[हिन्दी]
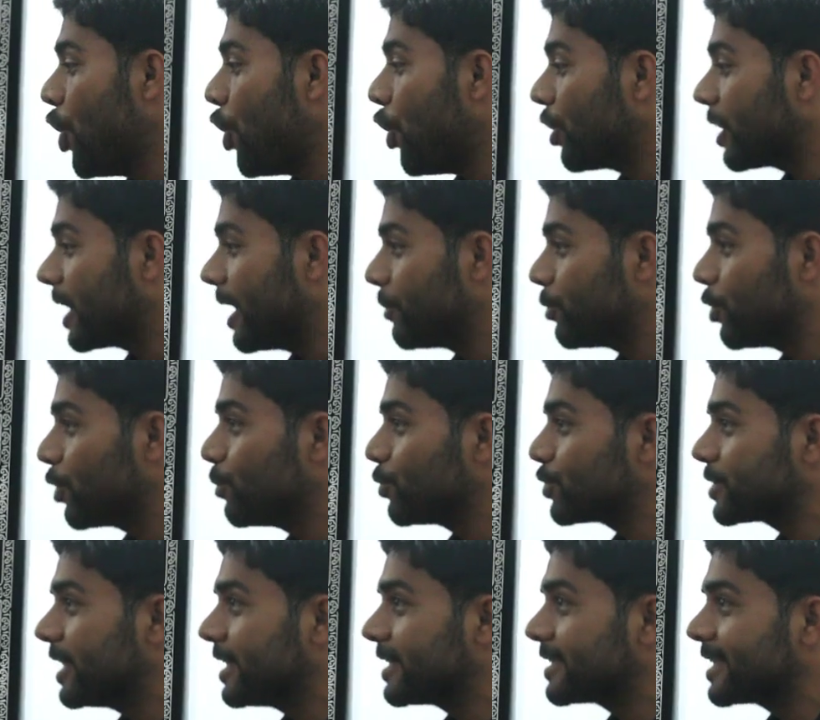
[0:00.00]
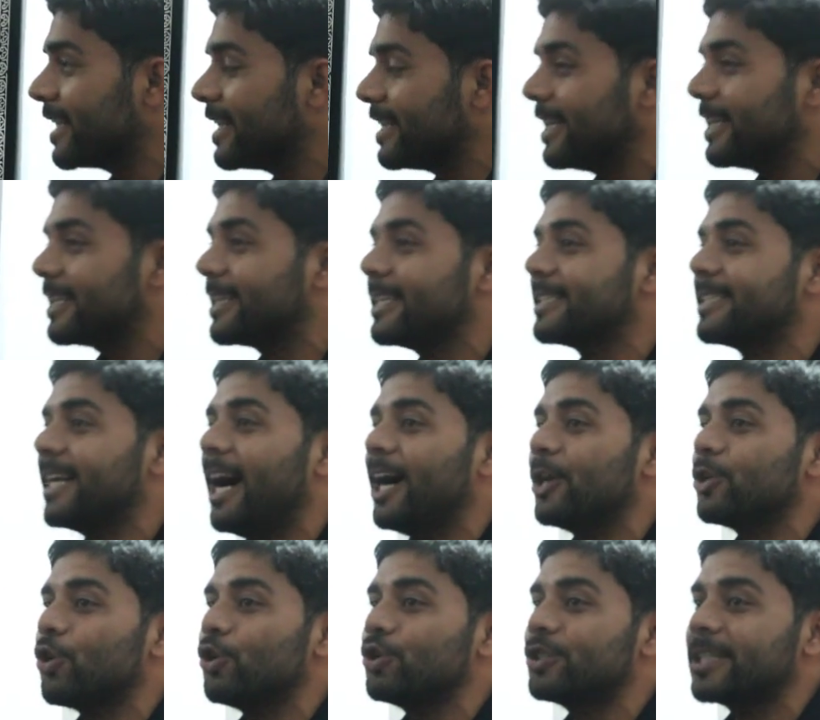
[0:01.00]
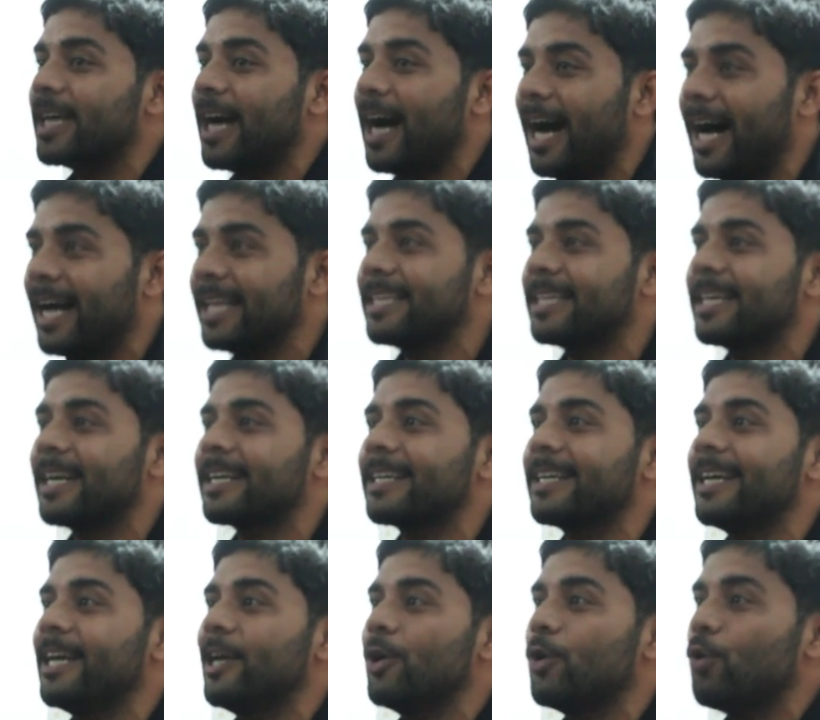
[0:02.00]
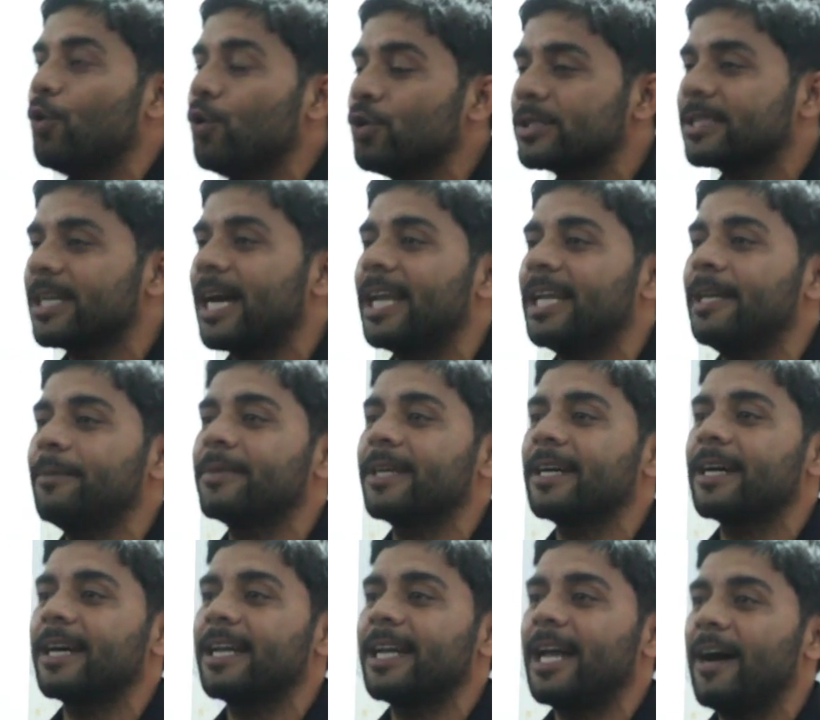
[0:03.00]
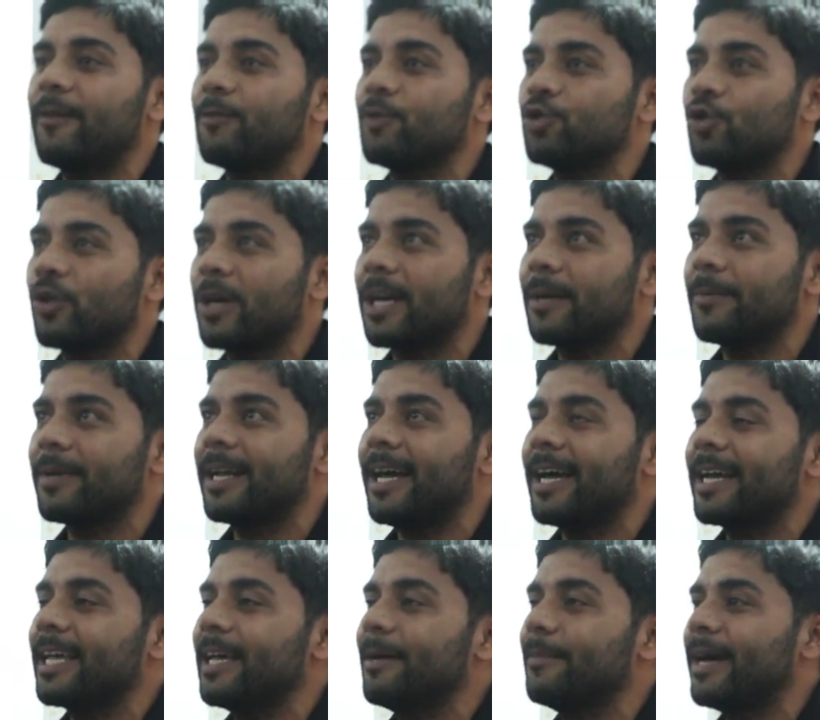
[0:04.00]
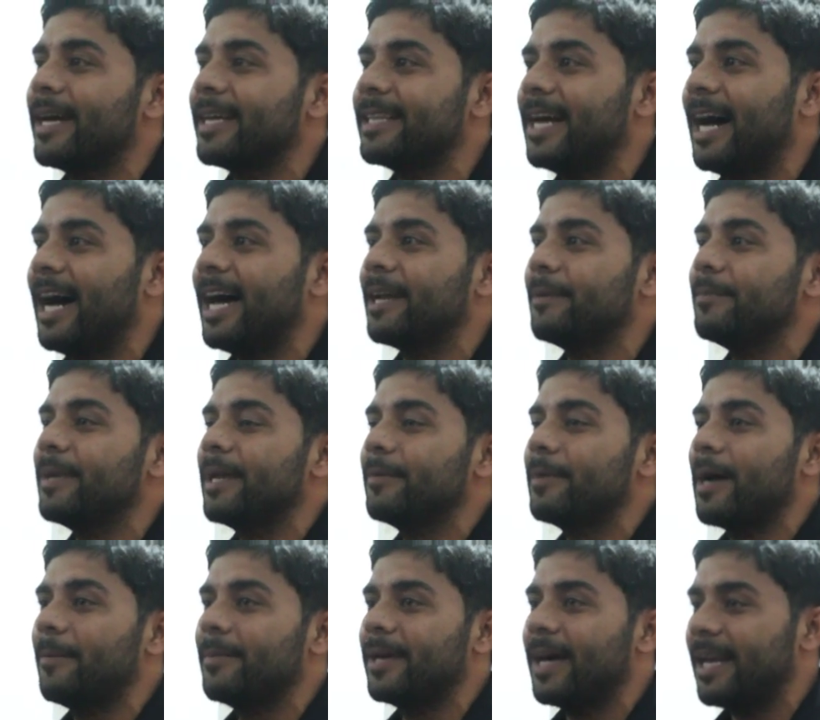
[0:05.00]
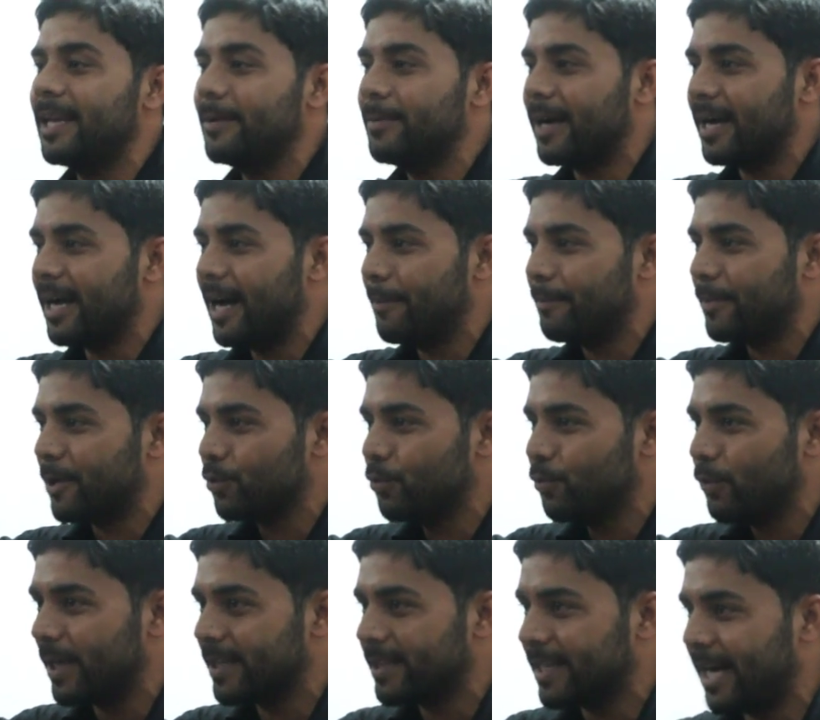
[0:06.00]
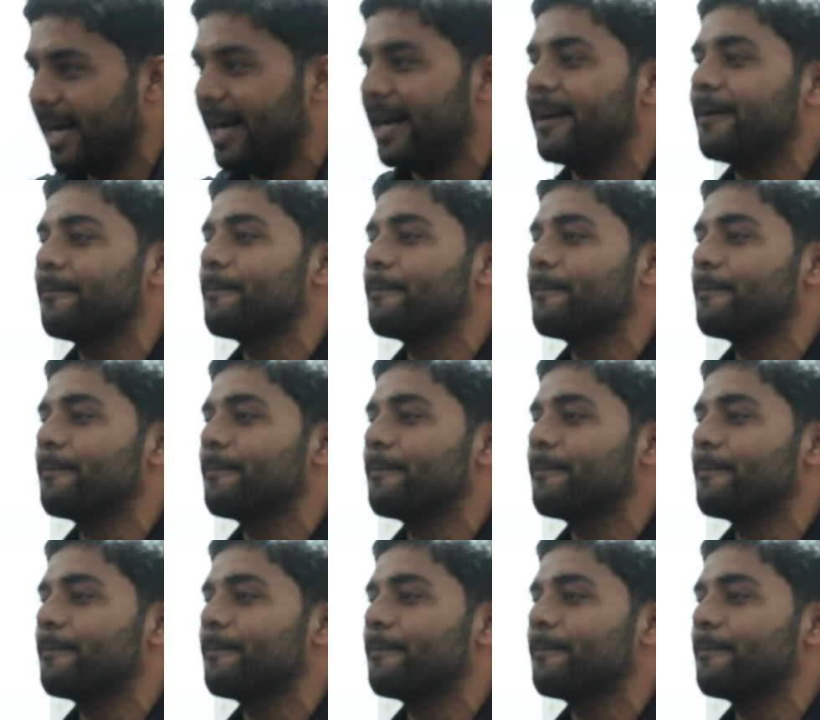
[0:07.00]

और हम लोग मुसलसल एहतजाज और जिहाद कर रहे हैं उस जालिम के ख़िलाफ़ जो करबला के मैदान में इमाम अली मकाम पर हुआ था